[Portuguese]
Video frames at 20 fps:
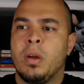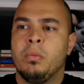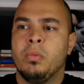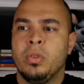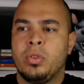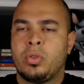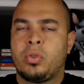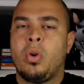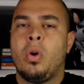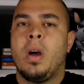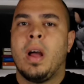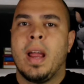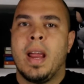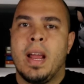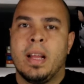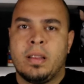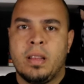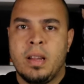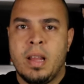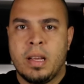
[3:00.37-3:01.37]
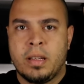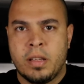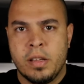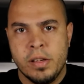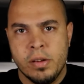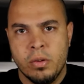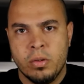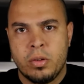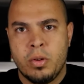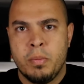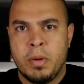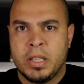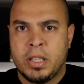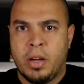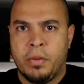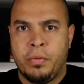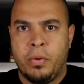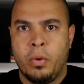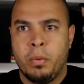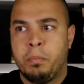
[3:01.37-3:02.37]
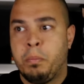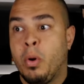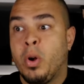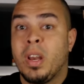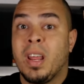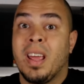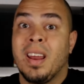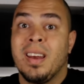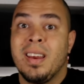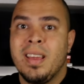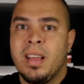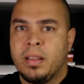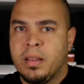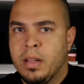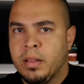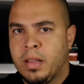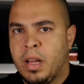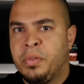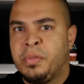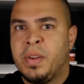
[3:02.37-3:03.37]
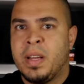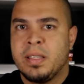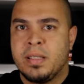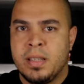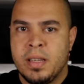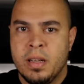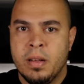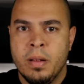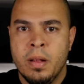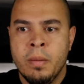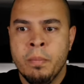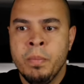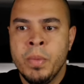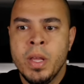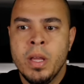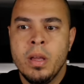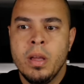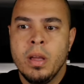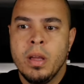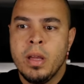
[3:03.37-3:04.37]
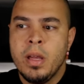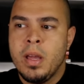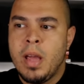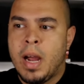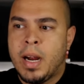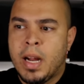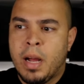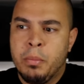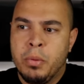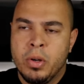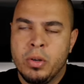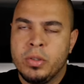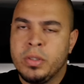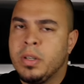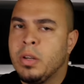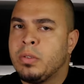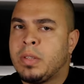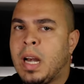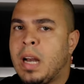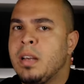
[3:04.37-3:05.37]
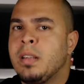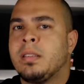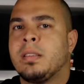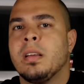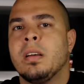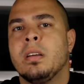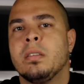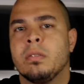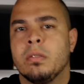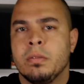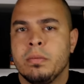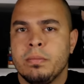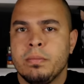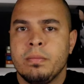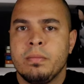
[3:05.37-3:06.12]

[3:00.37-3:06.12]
muito correta daquilo que o Botafogo poderia tentar fazer e acabou nos neutralizando.